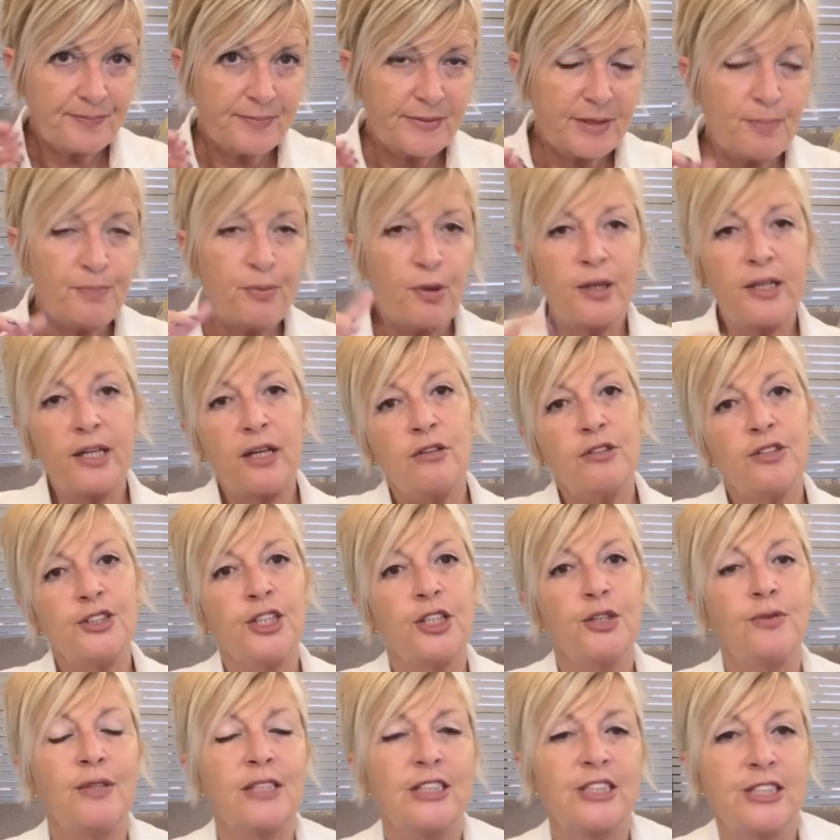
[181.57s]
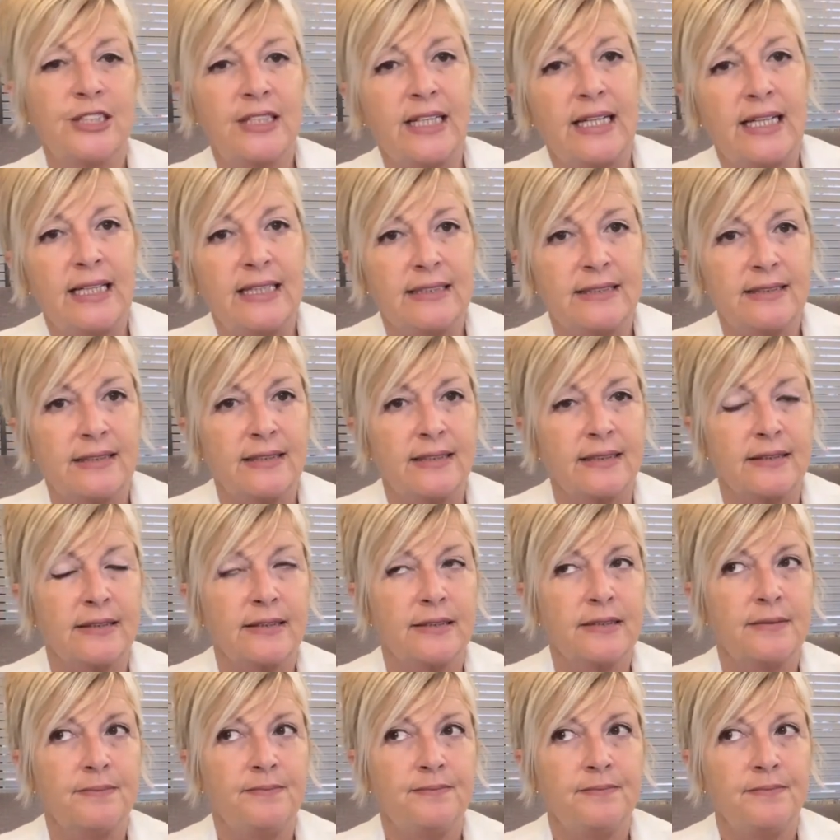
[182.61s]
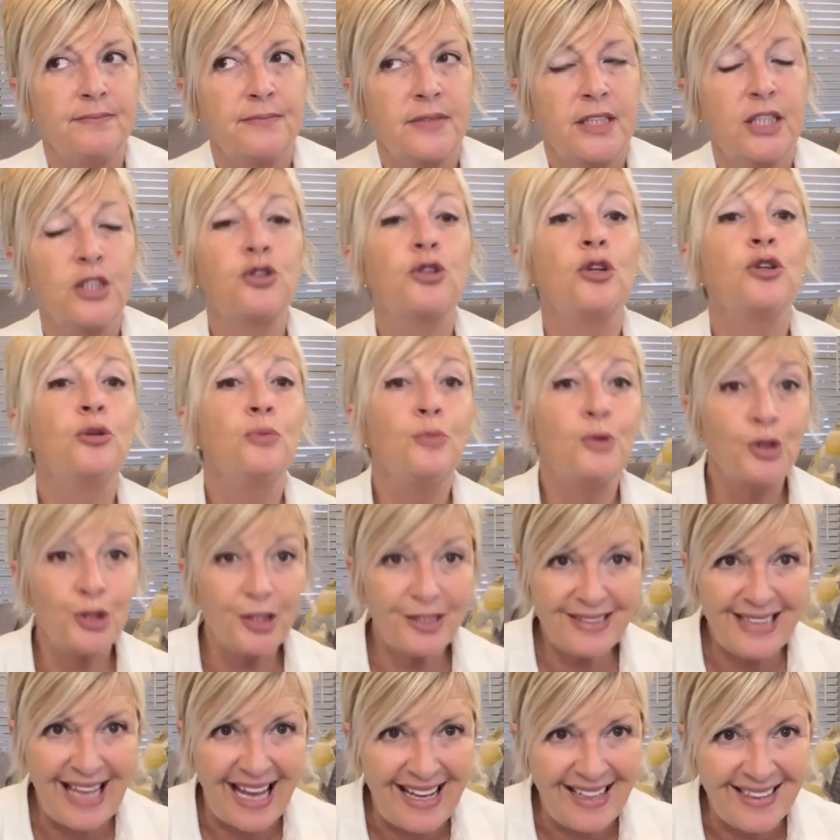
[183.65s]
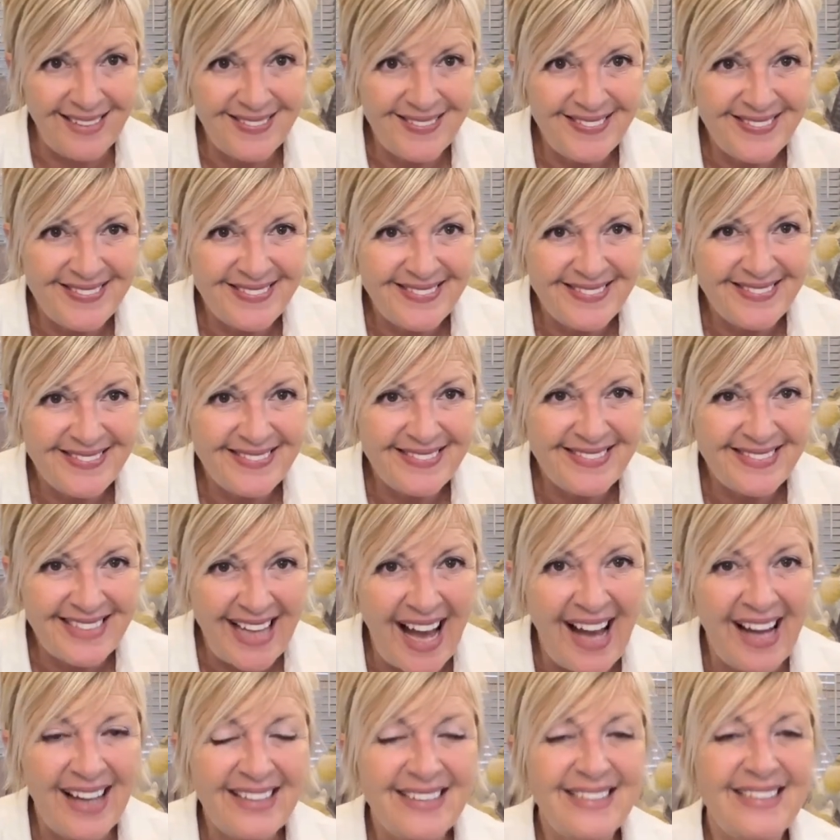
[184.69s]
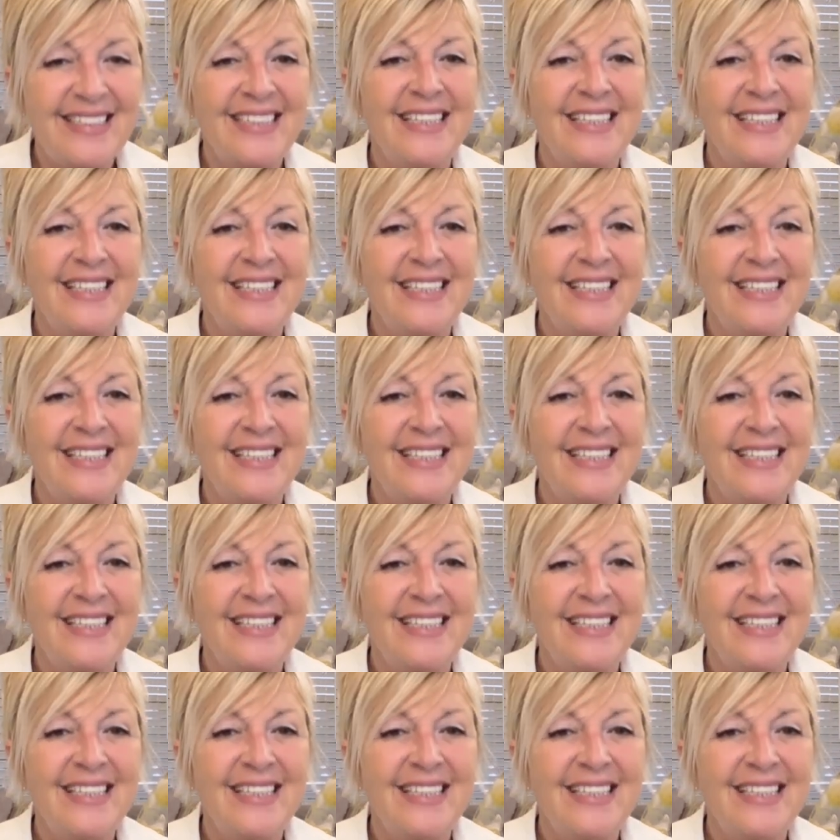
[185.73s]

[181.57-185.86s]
E por que eu digo as crenças? Que todo mundo tem, tá?